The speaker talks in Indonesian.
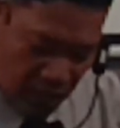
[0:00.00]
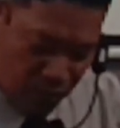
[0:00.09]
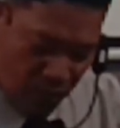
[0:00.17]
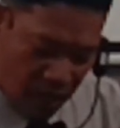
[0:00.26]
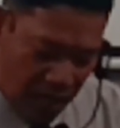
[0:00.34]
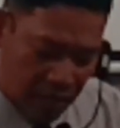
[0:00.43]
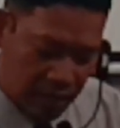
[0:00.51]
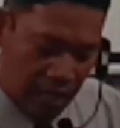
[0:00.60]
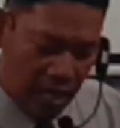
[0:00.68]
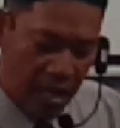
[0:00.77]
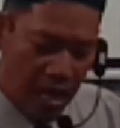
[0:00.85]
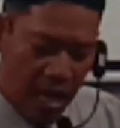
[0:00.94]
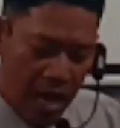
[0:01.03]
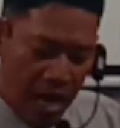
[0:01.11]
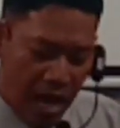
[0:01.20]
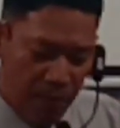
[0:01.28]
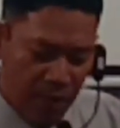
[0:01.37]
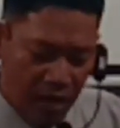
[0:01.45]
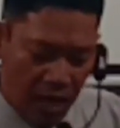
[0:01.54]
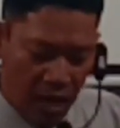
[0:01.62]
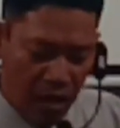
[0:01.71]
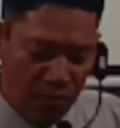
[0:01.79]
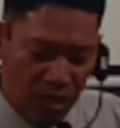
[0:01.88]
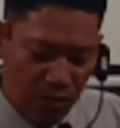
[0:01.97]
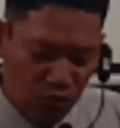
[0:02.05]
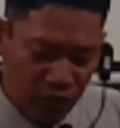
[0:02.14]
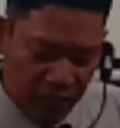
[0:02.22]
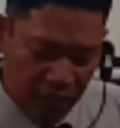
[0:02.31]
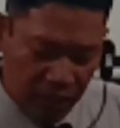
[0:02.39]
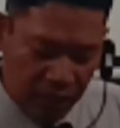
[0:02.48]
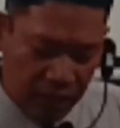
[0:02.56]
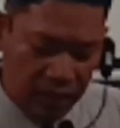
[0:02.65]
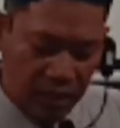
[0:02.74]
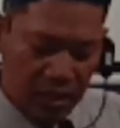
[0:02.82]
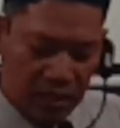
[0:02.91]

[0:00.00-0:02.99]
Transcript: dan berkata, apakah hambamu ini